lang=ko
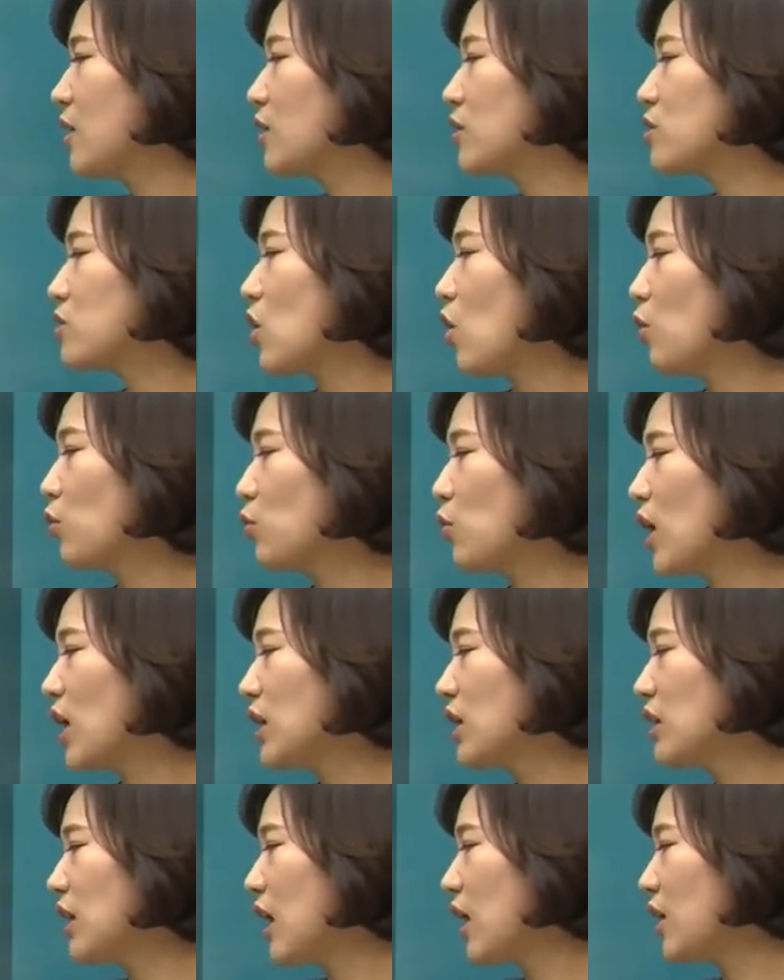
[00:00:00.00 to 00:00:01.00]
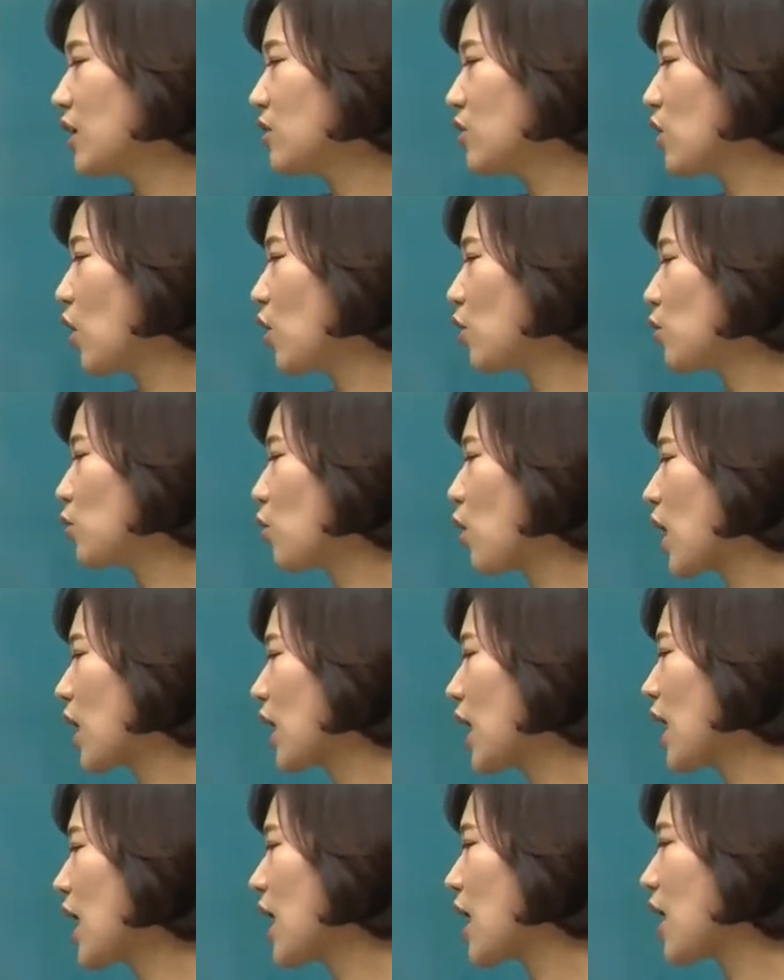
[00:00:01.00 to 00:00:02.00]
전과는 다른
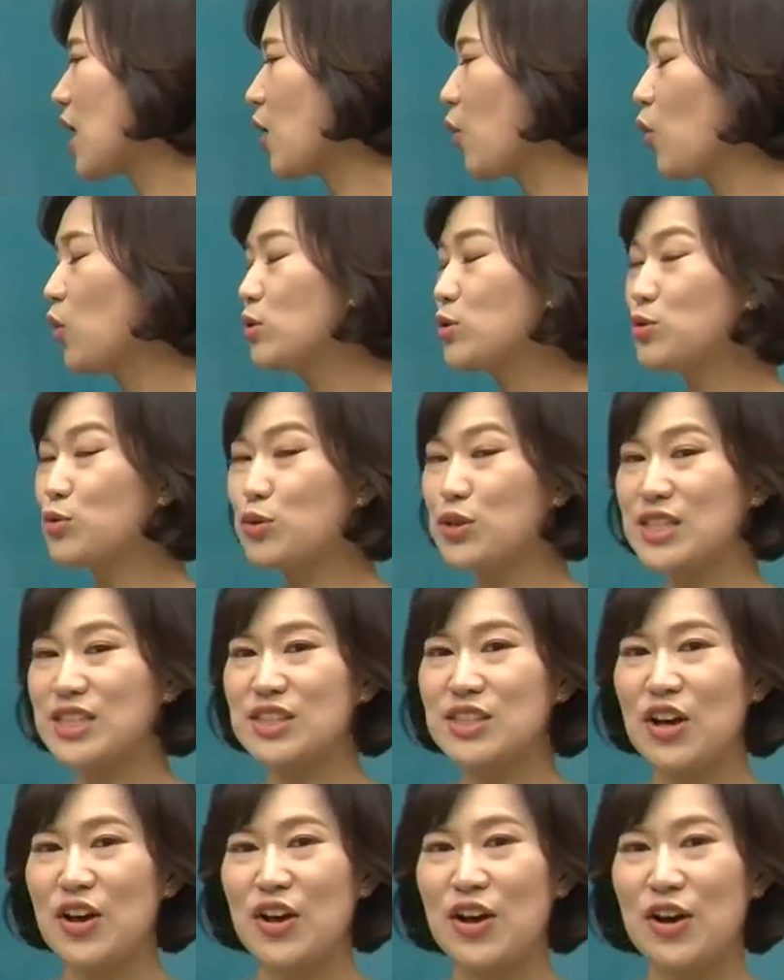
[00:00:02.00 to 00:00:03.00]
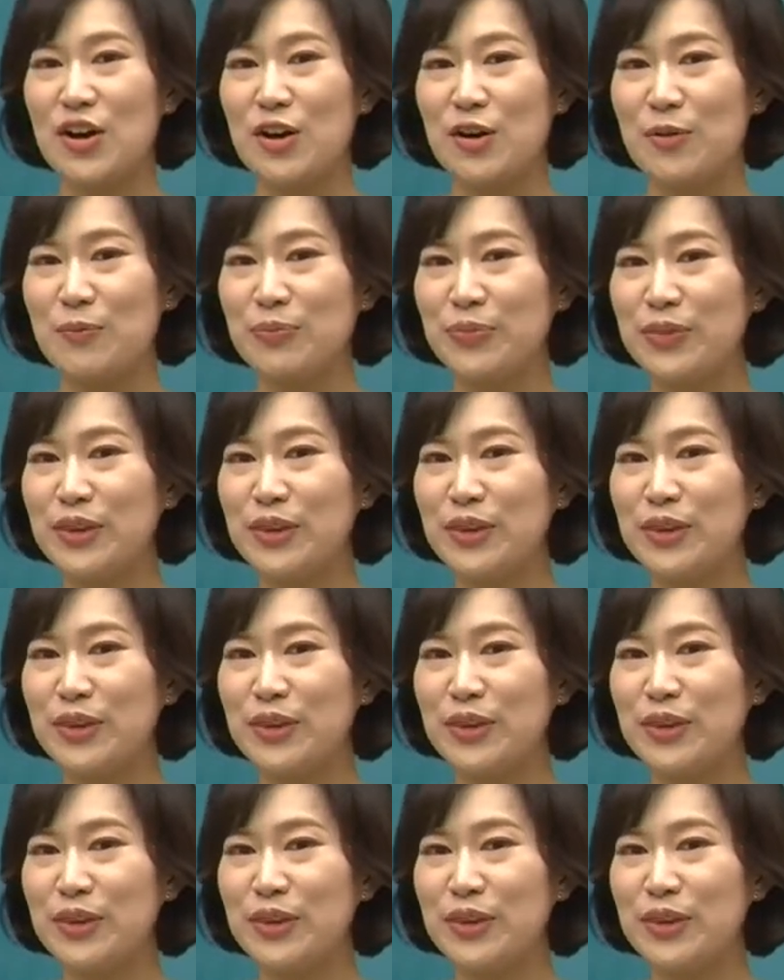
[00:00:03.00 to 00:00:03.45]
결과가 올 수 있어요.